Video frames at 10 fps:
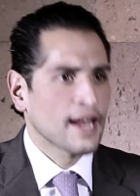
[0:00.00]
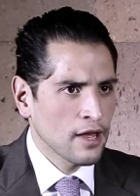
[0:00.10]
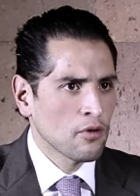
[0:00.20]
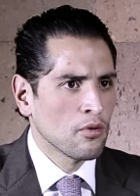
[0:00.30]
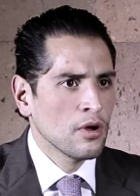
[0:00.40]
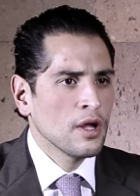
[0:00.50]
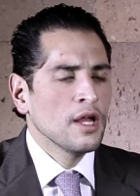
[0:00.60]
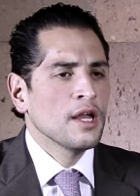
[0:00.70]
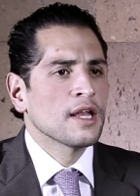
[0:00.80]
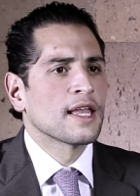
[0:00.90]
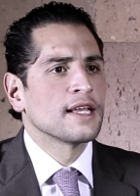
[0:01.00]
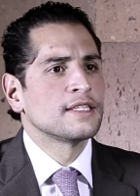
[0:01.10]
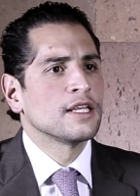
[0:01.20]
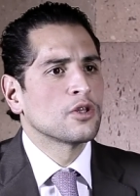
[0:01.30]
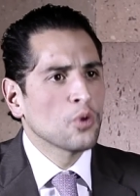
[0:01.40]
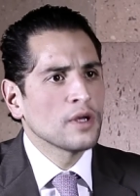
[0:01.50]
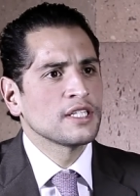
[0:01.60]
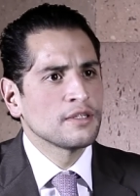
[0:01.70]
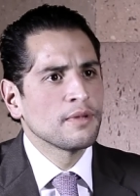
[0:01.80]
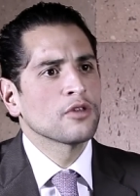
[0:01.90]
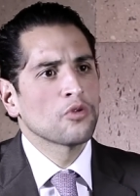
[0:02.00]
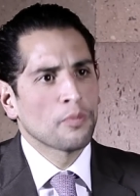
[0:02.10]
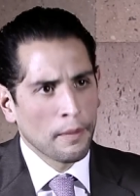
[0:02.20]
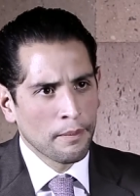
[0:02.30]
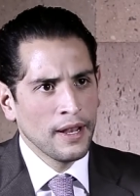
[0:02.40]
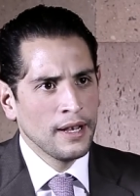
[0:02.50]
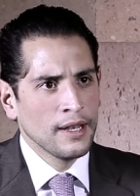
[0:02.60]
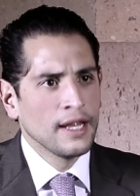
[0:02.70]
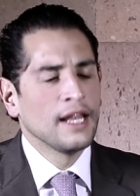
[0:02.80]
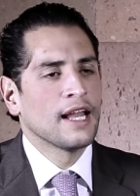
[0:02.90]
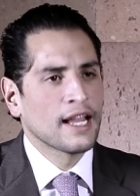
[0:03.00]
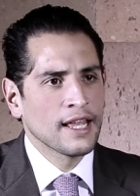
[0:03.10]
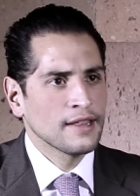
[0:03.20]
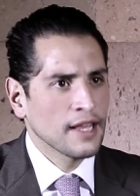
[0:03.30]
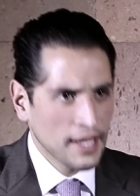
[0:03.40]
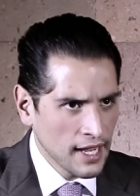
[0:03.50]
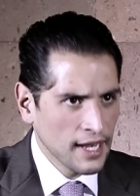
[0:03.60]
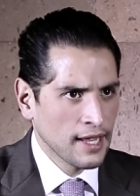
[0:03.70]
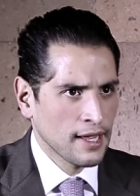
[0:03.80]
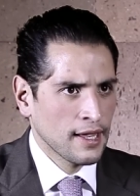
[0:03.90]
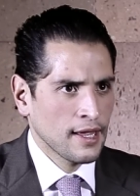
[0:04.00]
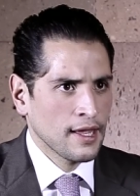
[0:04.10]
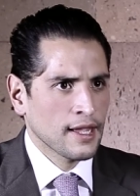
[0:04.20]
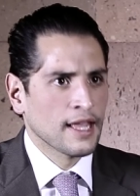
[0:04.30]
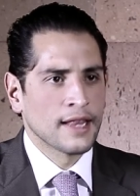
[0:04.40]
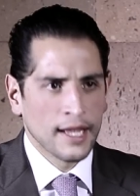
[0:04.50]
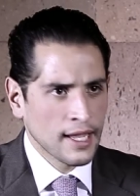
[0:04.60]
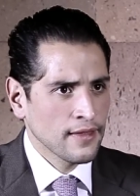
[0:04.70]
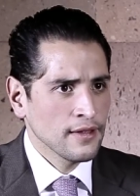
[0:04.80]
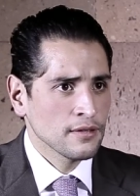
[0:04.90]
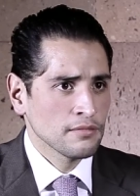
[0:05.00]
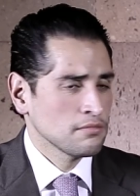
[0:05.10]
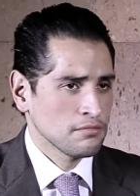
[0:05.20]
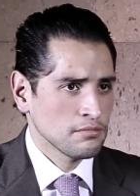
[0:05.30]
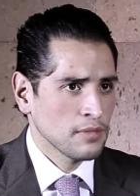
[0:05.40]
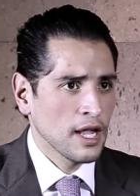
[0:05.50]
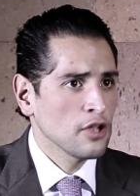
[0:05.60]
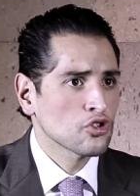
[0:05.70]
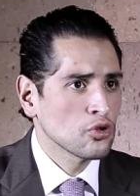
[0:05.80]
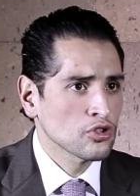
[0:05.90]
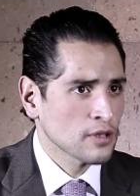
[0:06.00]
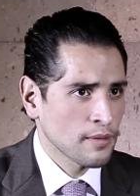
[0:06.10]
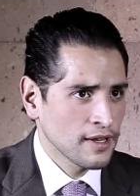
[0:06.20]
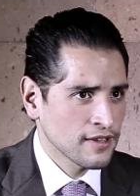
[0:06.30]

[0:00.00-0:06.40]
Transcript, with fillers: creo que si tú haces bien tu papel y la gente quiere que te quedes, ellos son los que van a